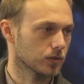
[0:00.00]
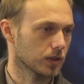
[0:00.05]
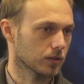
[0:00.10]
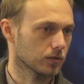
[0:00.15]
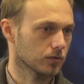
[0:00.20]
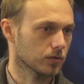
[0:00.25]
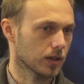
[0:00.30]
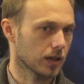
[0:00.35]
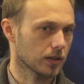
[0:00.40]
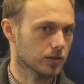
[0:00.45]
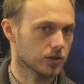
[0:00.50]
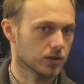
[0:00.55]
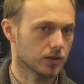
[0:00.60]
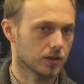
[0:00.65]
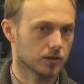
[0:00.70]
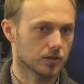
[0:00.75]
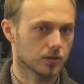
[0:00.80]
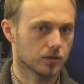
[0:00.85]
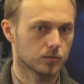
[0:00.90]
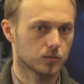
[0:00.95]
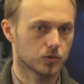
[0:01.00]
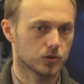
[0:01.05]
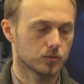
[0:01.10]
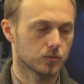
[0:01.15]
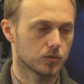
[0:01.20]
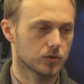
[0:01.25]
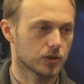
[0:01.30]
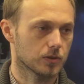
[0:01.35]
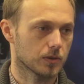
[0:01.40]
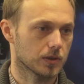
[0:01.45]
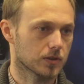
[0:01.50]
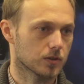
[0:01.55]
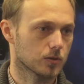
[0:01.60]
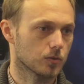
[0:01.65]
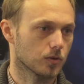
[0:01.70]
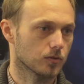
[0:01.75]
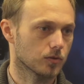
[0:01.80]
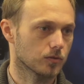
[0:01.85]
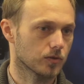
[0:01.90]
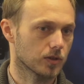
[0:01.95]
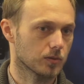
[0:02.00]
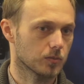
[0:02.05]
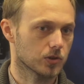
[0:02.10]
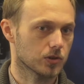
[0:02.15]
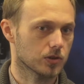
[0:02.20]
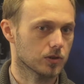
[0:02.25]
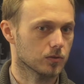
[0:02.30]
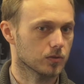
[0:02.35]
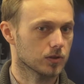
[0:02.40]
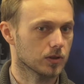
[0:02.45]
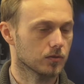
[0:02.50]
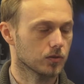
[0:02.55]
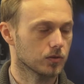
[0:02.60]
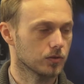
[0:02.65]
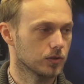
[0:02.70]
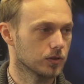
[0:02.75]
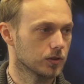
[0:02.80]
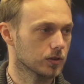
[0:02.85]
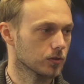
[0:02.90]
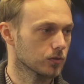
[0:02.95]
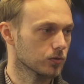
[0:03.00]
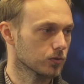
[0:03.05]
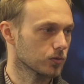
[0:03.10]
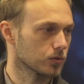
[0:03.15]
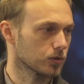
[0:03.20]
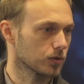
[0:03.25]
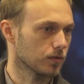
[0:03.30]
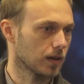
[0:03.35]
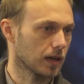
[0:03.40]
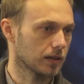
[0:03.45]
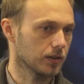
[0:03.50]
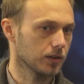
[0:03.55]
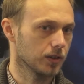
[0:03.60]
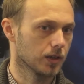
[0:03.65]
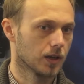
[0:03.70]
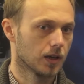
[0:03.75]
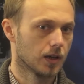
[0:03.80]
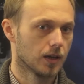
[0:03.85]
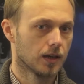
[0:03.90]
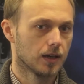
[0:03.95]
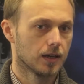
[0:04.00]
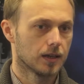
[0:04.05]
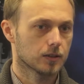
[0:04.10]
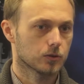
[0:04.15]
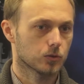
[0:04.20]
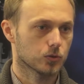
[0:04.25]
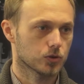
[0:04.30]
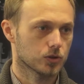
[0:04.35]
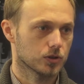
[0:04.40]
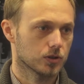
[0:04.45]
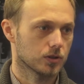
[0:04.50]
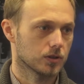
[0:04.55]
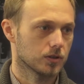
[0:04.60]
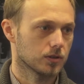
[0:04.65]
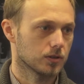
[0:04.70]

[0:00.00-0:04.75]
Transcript: na kontrakcie, dlatego musimy działać z głową. Wiemy, że są zawodnicy kontuzjowani, którzy